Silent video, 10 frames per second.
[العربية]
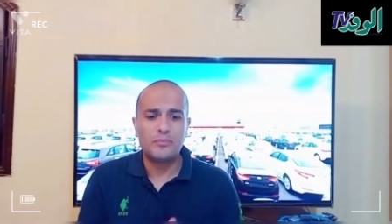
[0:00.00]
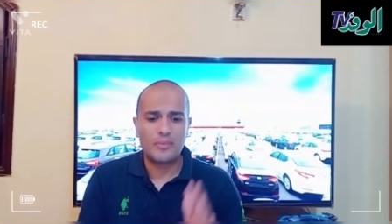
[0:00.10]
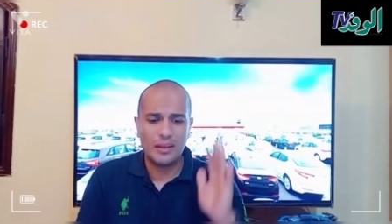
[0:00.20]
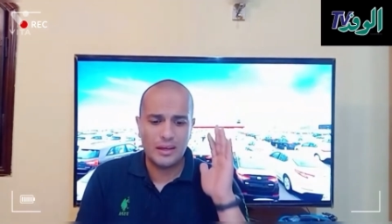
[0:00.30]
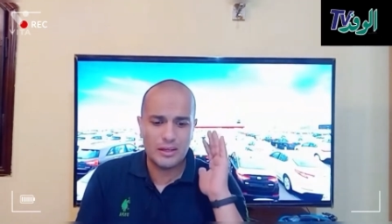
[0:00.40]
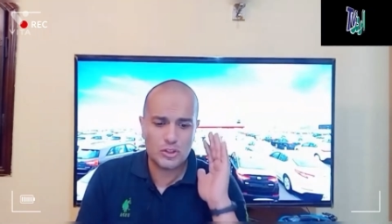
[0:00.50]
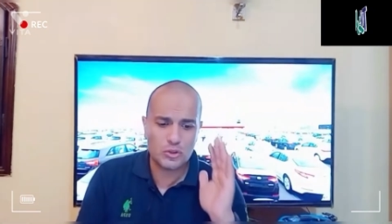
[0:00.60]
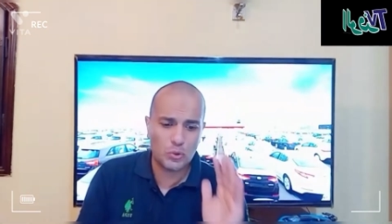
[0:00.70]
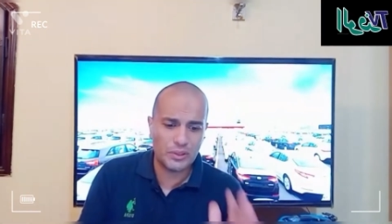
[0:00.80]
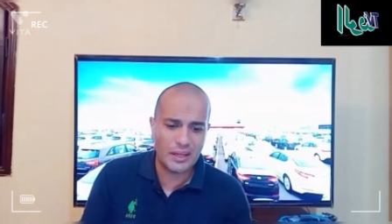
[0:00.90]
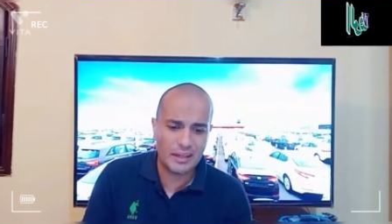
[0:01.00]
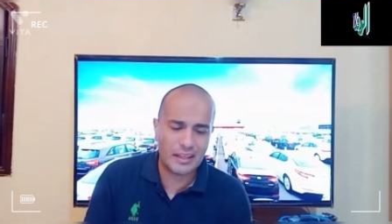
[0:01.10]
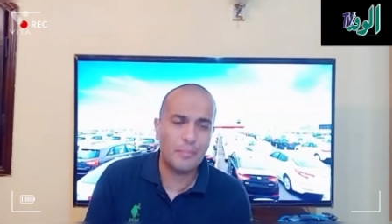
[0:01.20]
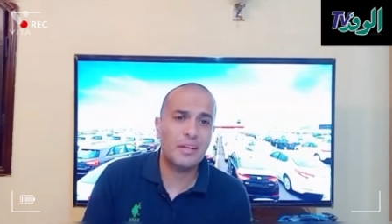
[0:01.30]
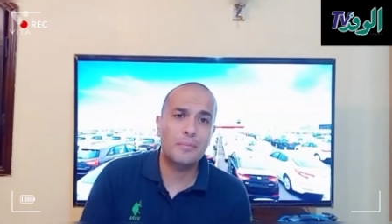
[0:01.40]
آه، سكودا
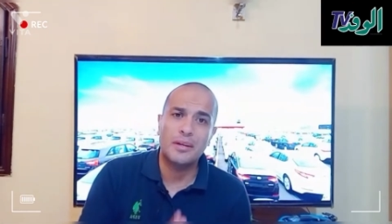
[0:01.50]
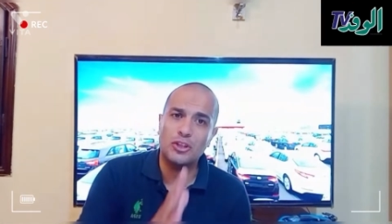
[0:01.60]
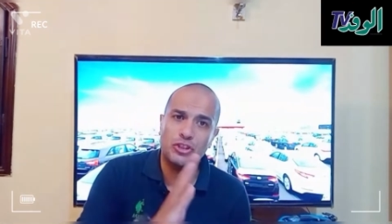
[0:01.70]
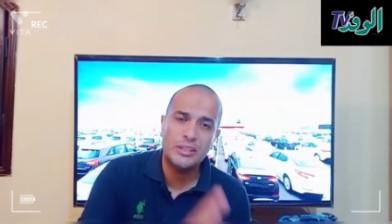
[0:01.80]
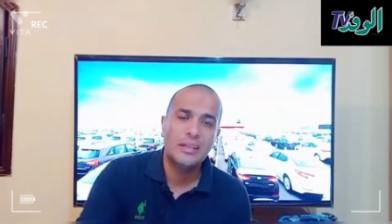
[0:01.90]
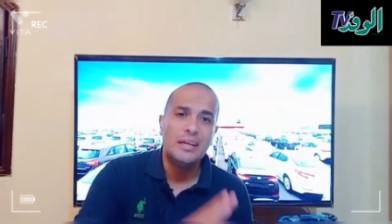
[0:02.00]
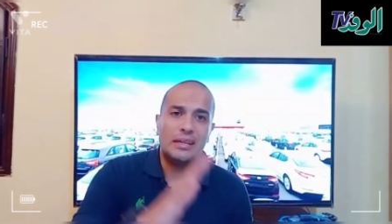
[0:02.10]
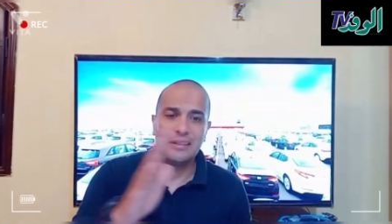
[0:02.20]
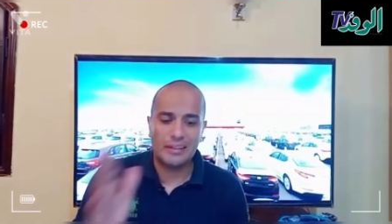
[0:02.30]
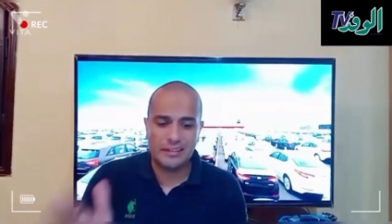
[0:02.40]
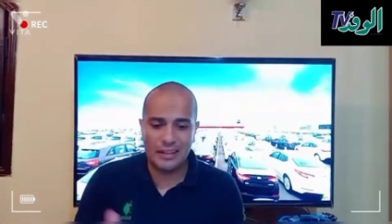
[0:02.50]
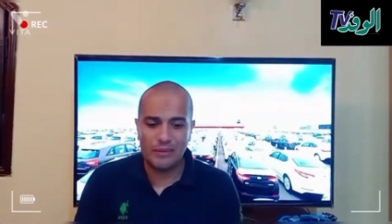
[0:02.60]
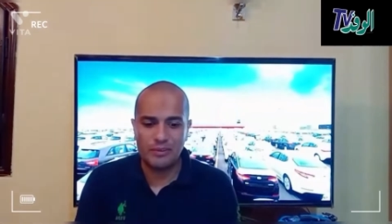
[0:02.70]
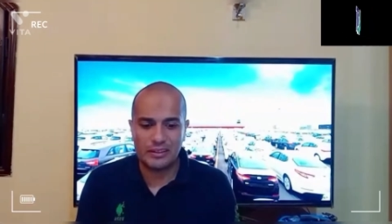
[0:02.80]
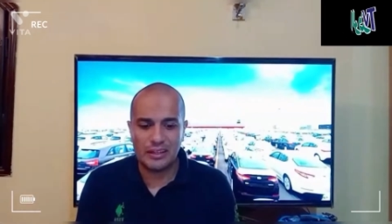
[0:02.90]
كاميك من 20 ل 30000
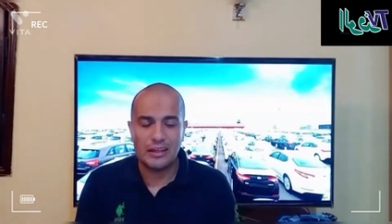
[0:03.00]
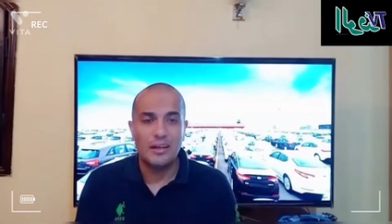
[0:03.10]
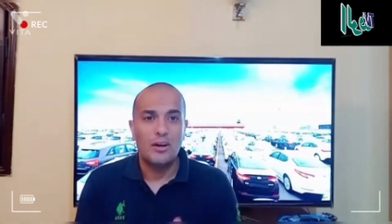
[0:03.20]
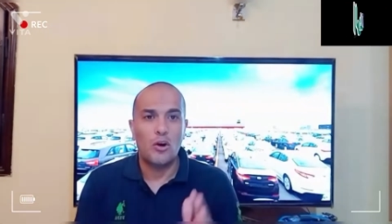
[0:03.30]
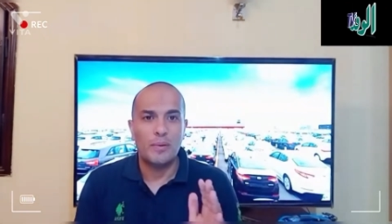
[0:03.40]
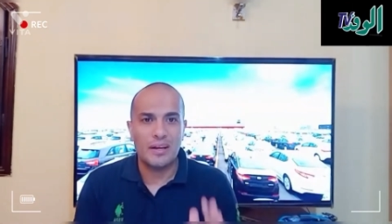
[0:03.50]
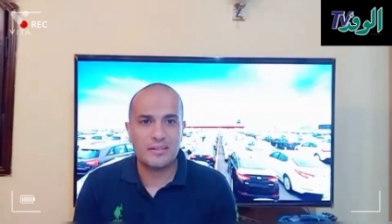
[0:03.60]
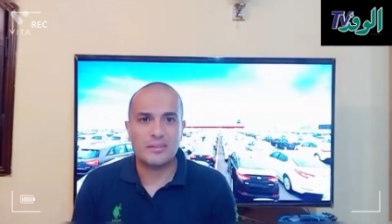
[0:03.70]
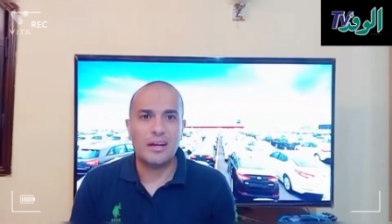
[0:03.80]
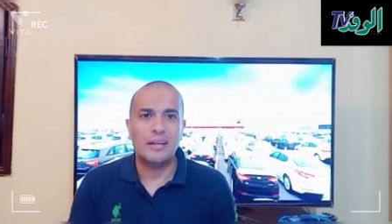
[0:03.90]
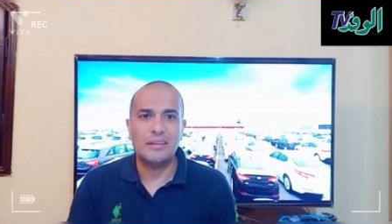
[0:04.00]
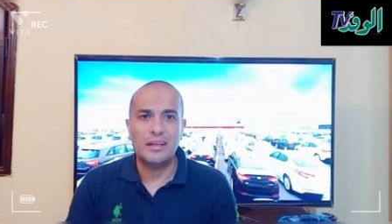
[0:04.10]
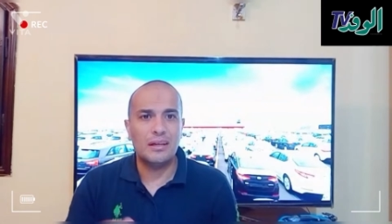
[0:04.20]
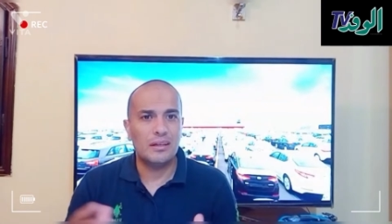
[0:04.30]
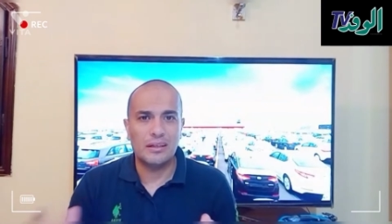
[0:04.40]
جنيه اوبن استرا
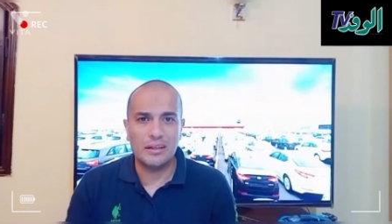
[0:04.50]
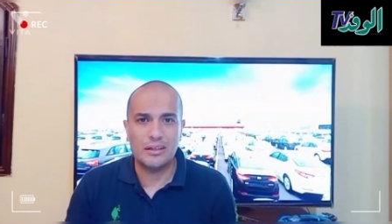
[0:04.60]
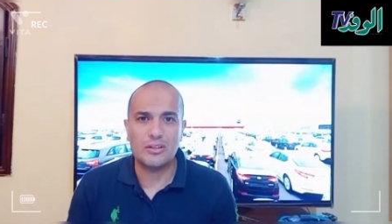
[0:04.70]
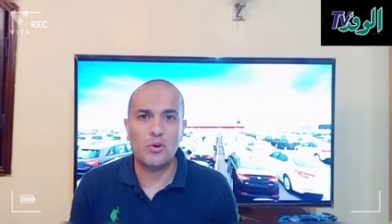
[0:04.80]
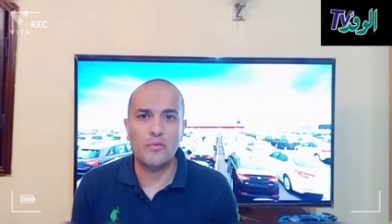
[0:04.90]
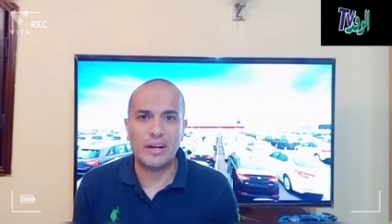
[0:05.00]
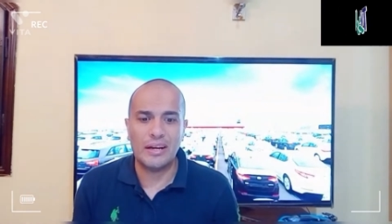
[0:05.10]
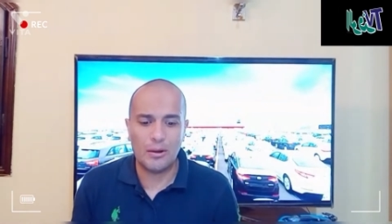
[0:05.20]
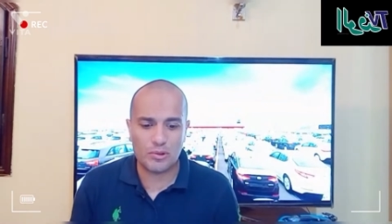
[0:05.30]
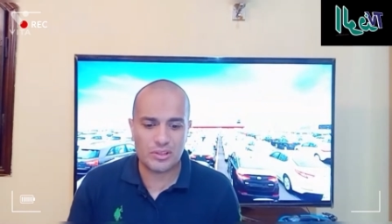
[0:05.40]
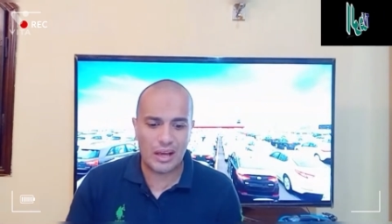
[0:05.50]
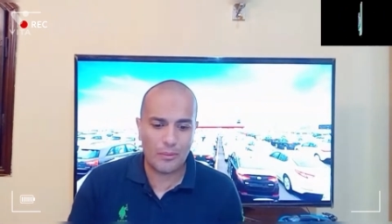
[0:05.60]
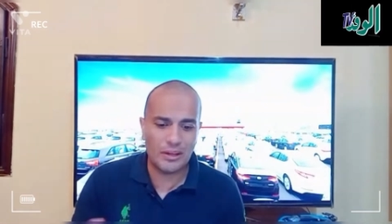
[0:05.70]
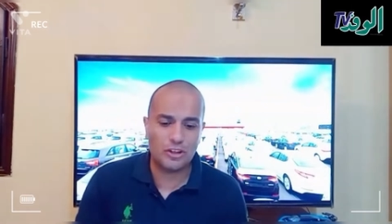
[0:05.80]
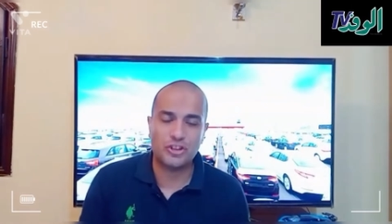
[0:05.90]
عندنا الاوفر عليها وصل حوالي
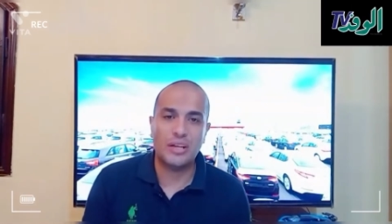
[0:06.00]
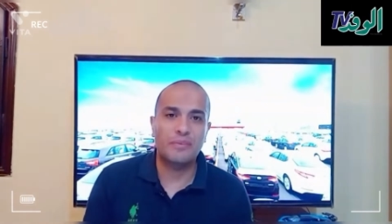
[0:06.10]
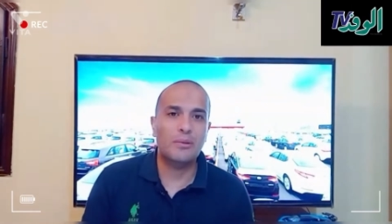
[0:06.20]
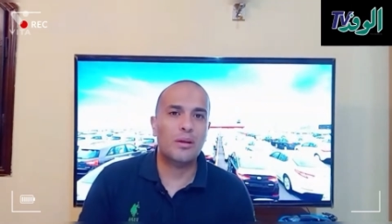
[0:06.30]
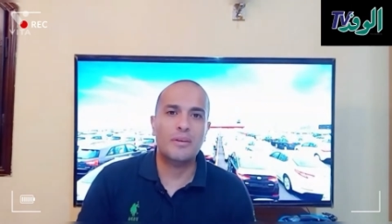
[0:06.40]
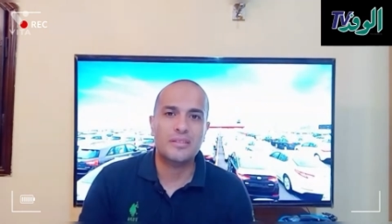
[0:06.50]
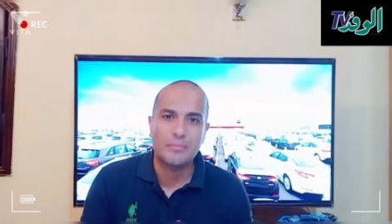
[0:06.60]
20000 جنيه وعربيه اصلا